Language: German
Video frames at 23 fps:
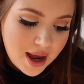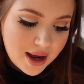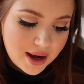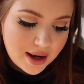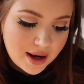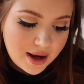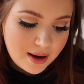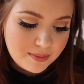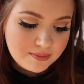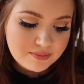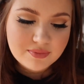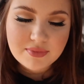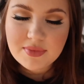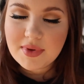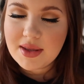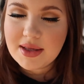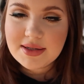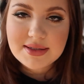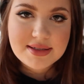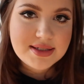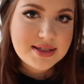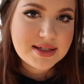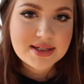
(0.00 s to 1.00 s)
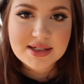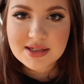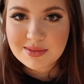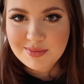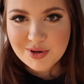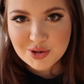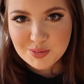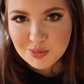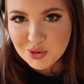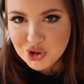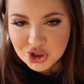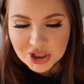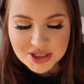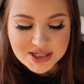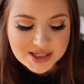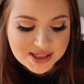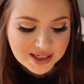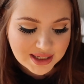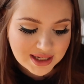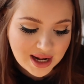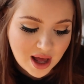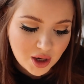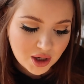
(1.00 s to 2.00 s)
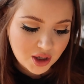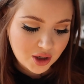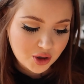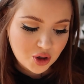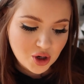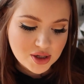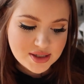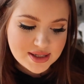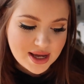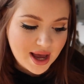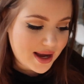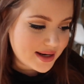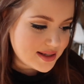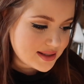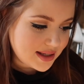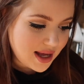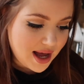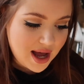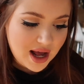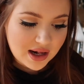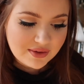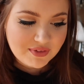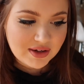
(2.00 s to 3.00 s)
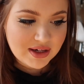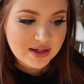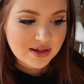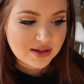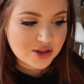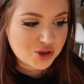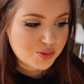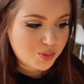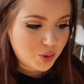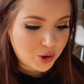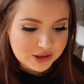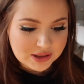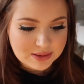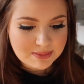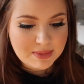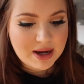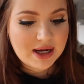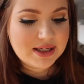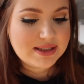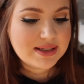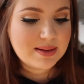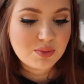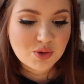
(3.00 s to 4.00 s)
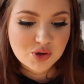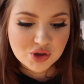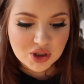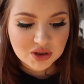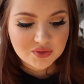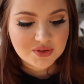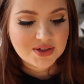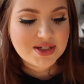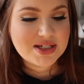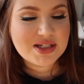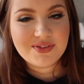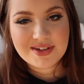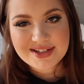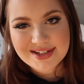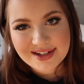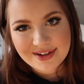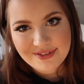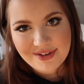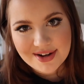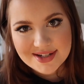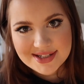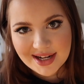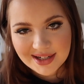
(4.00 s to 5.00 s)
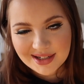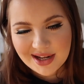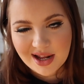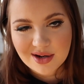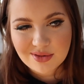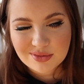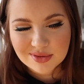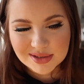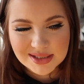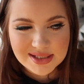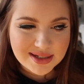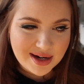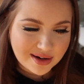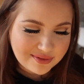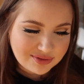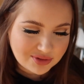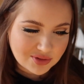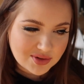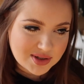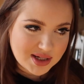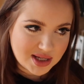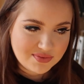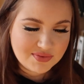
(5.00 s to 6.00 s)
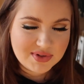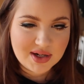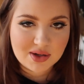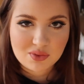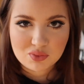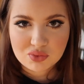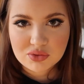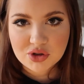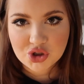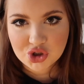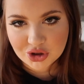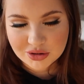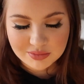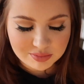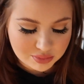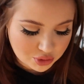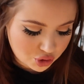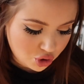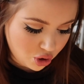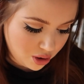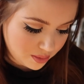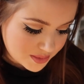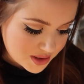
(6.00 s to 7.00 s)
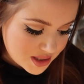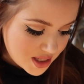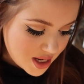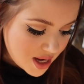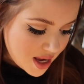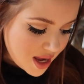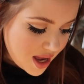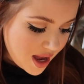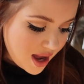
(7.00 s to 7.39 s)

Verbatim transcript: Ähm, die ist zum Beispiel ein Schrittzähler oder da könnt ihr eintragen, wenn ihr Sport gemacht habt und sonst was. Also was ihr quasi an Kalorien in Anführungszeichen wieder gut geschrieben bekommt.